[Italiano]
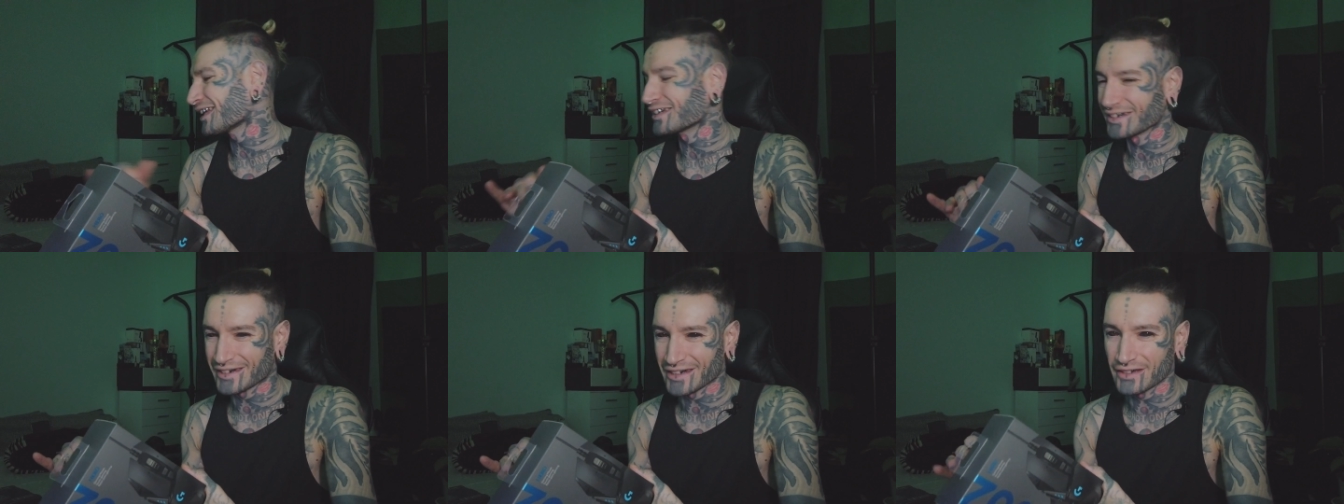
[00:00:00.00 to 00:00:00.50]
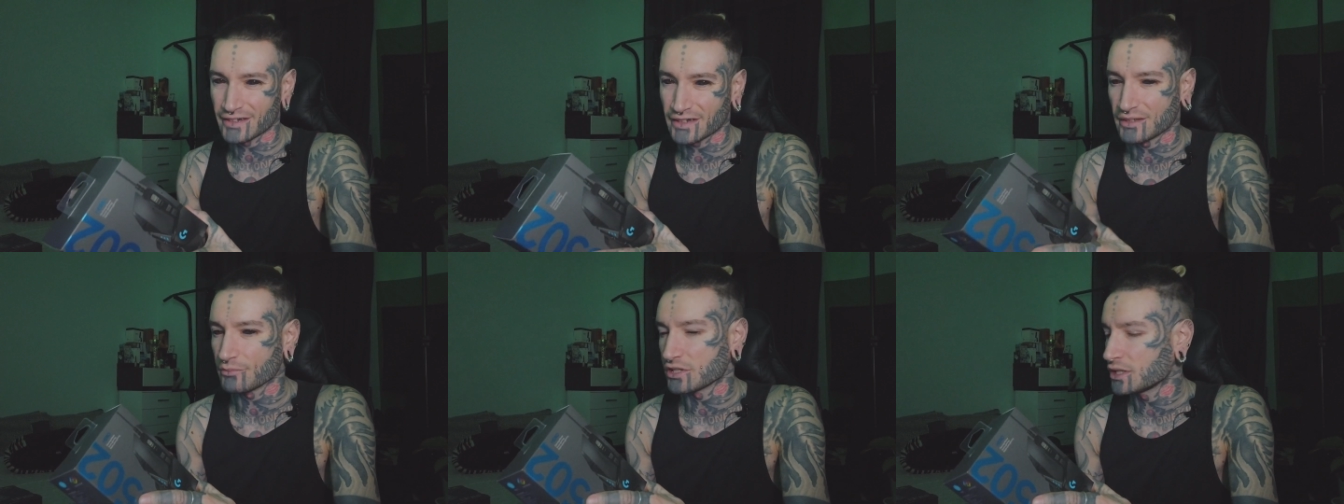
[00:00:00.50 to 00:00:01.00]

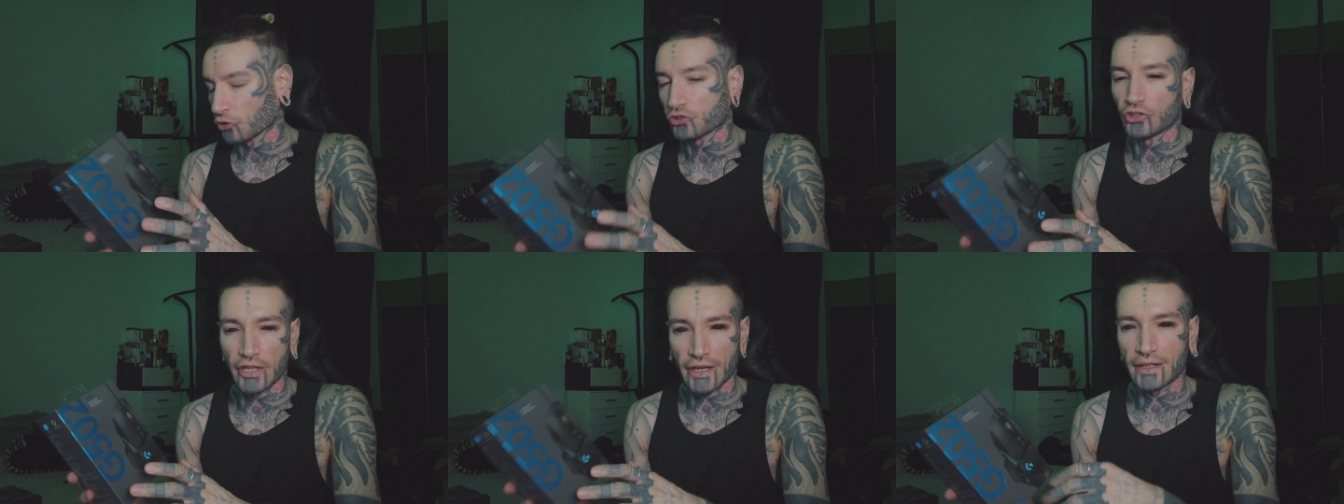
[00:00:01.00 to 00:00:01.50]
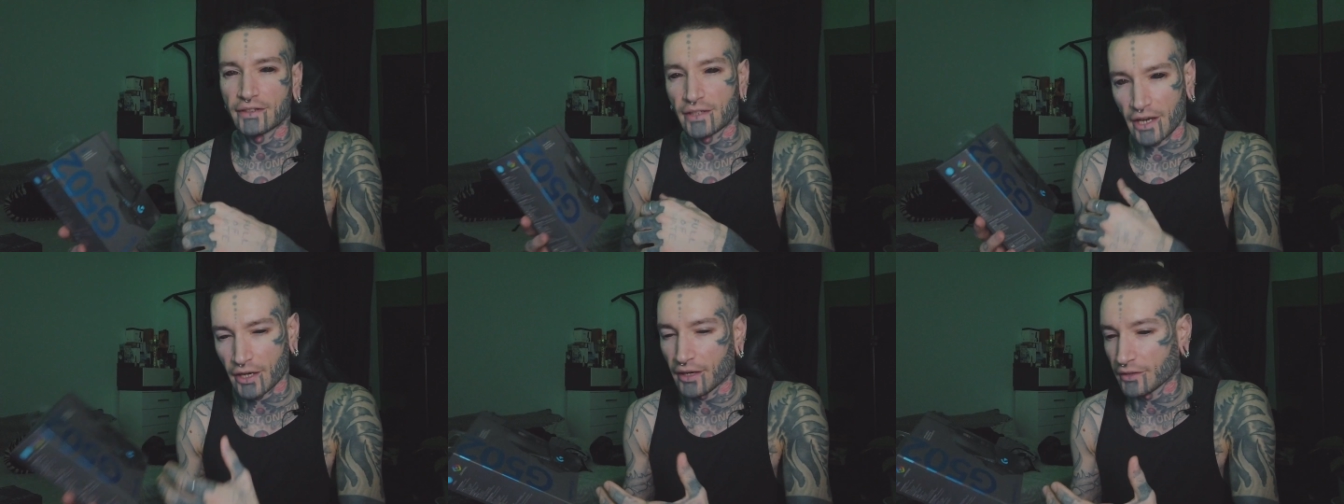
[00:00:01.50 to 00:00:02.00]
tantissimi, posso dire che
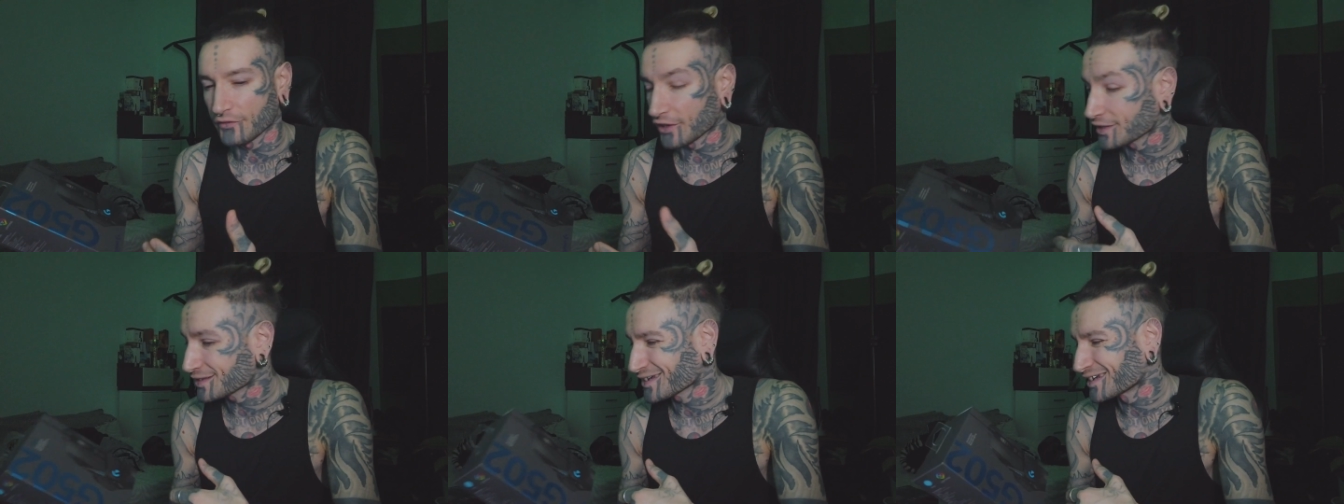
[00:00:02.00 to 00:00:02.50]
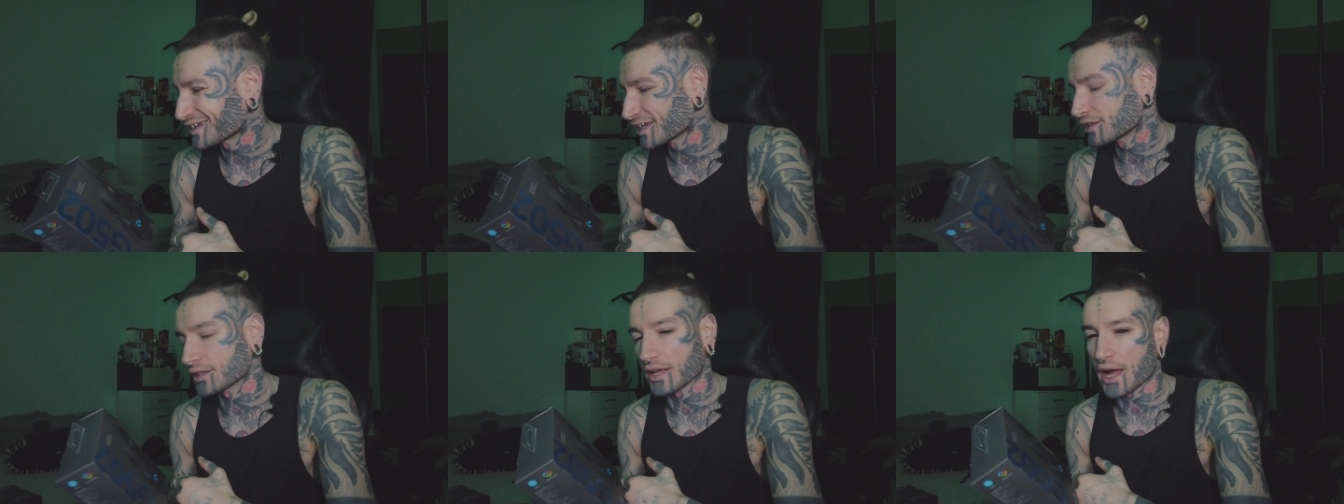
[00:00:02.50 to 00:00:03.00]
la, la, differenza si
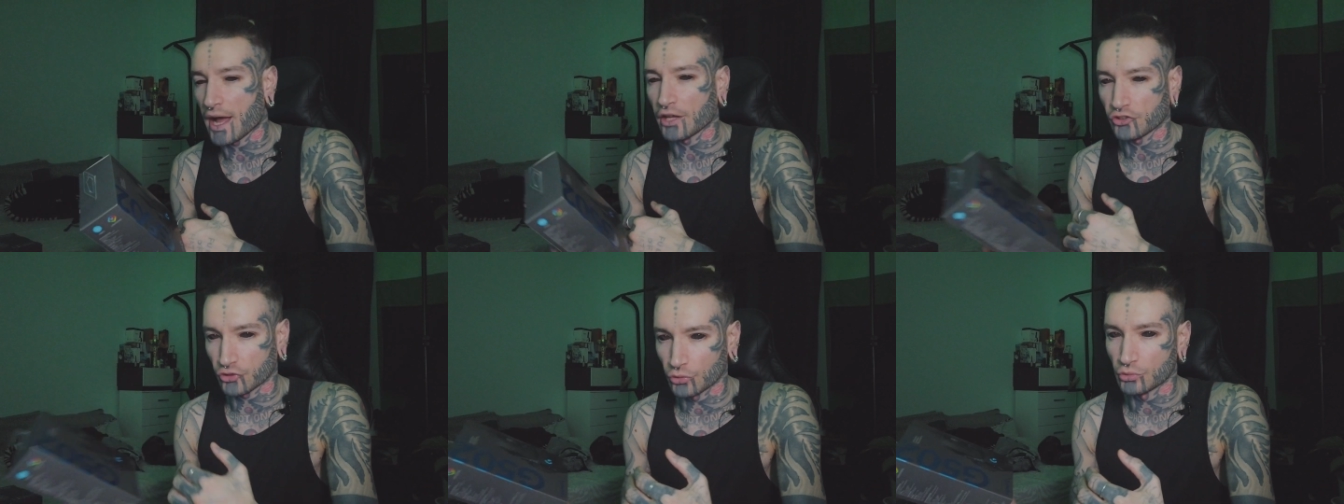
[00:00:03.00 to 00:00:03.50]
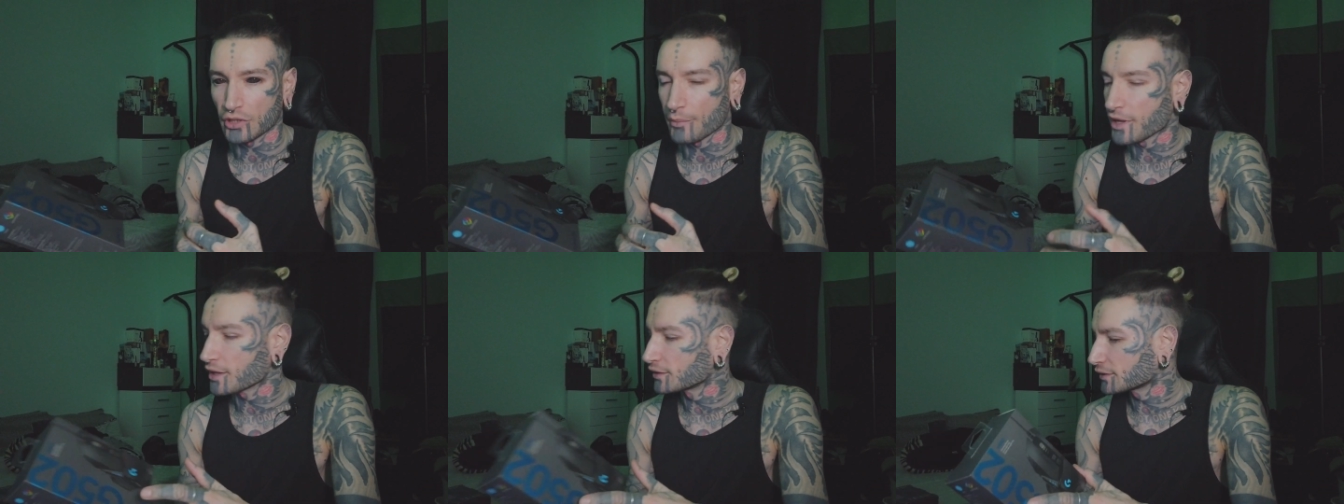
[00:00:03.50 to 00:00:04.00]
sente
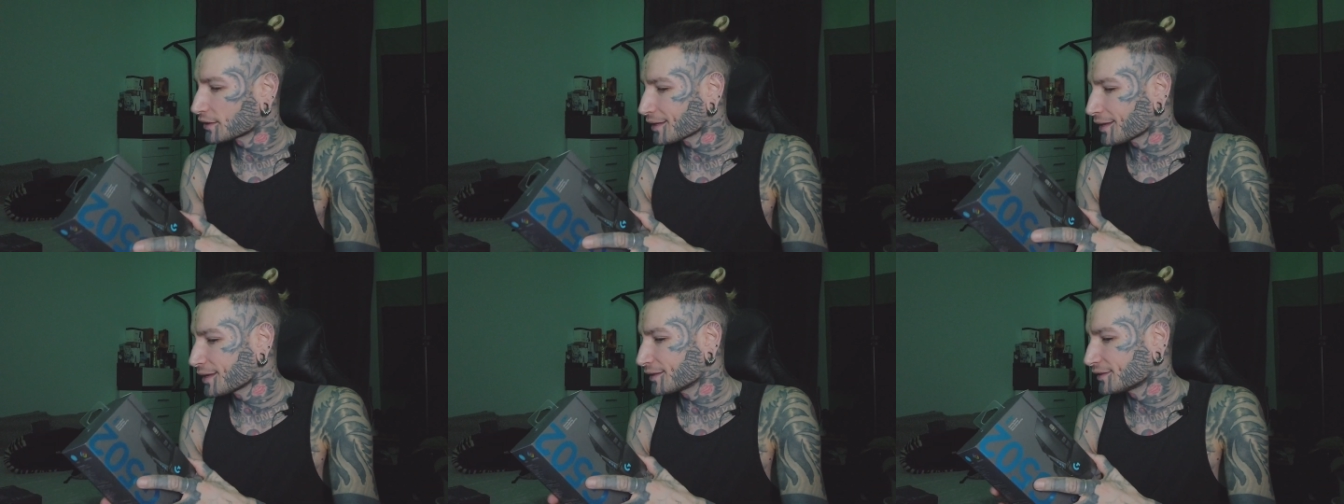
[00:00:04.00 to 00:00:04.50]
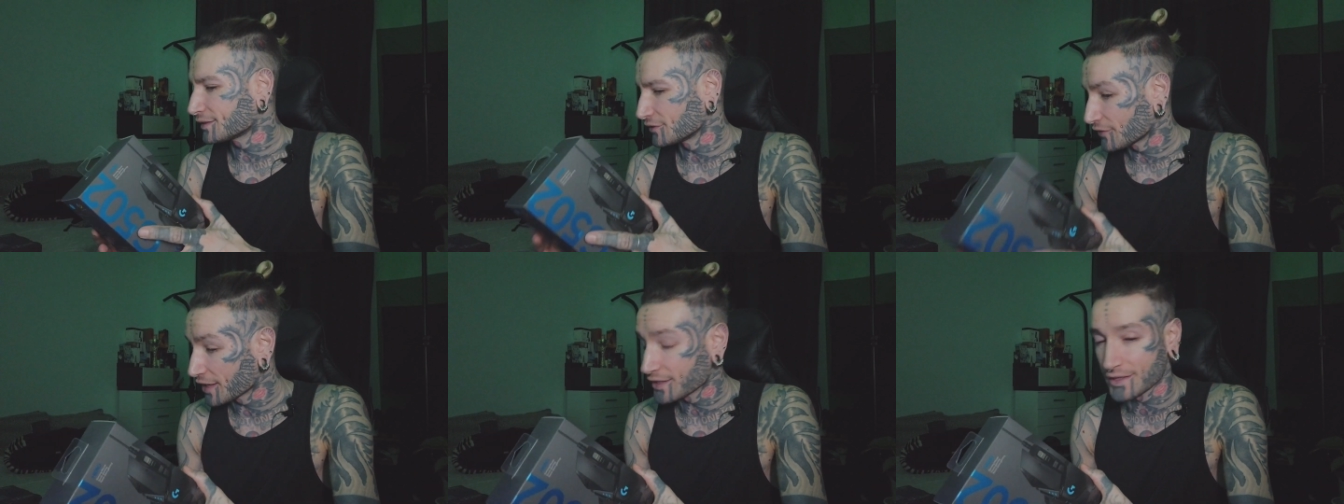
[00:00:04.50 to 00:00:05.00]
assolutamente, si
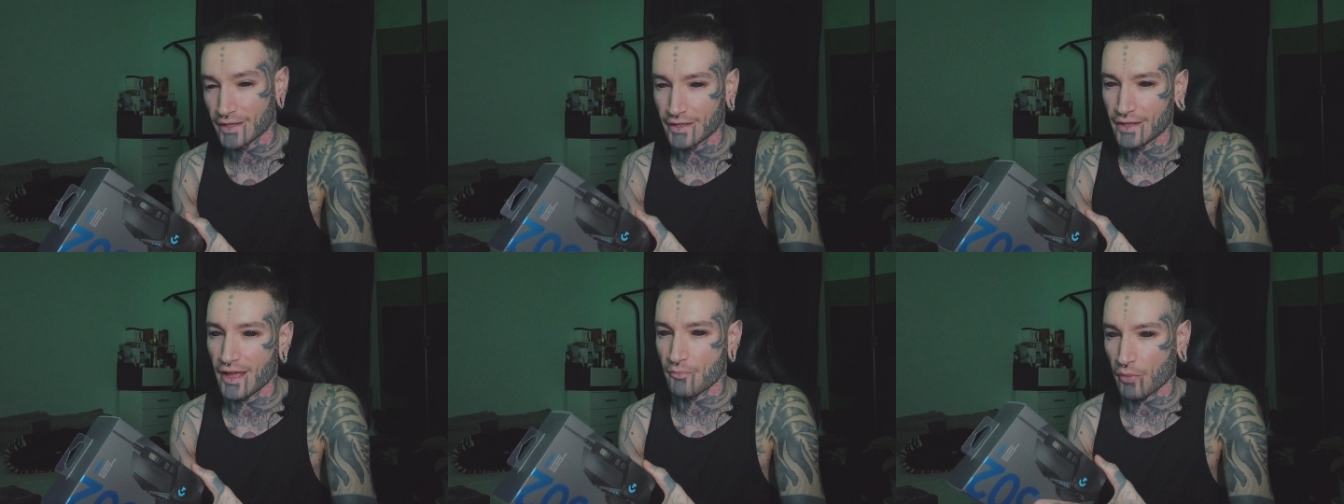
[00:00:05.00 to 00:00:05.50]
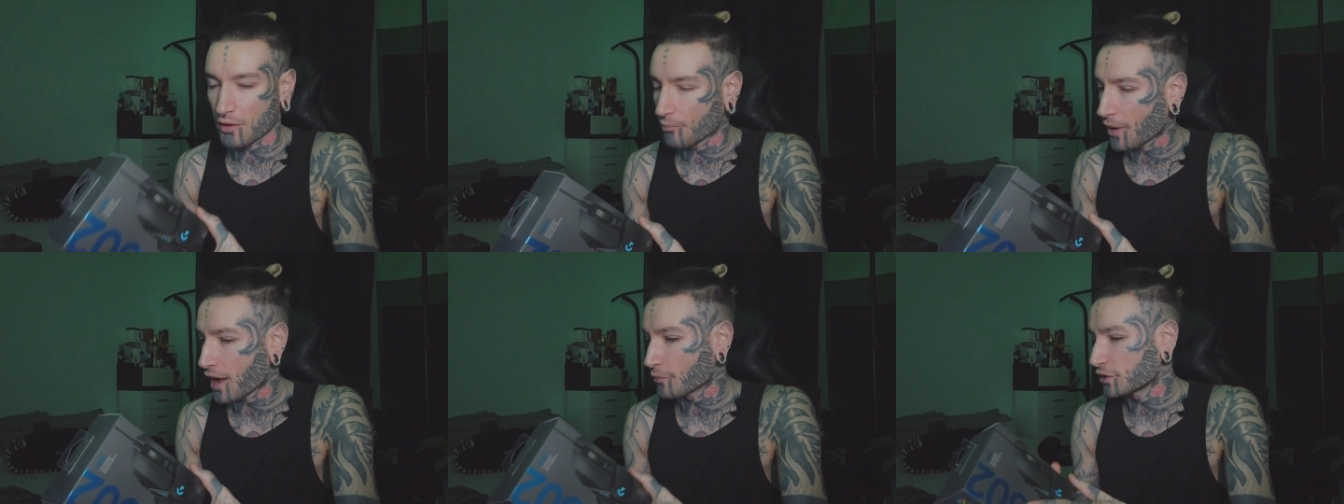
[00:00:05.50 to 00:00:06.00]
vede, è
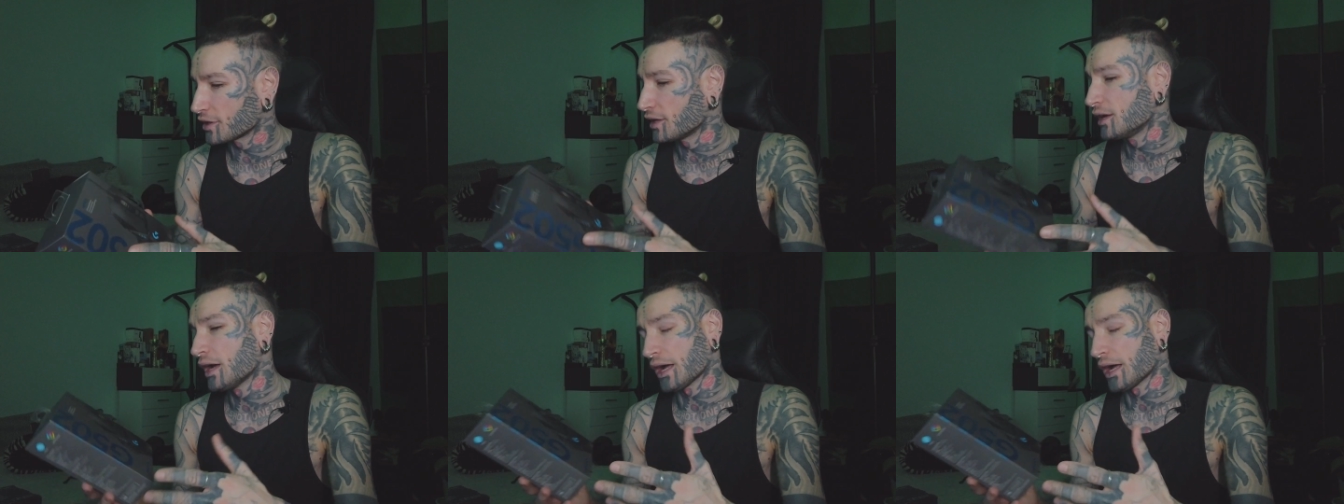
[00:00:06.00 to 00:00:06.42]
palpabile,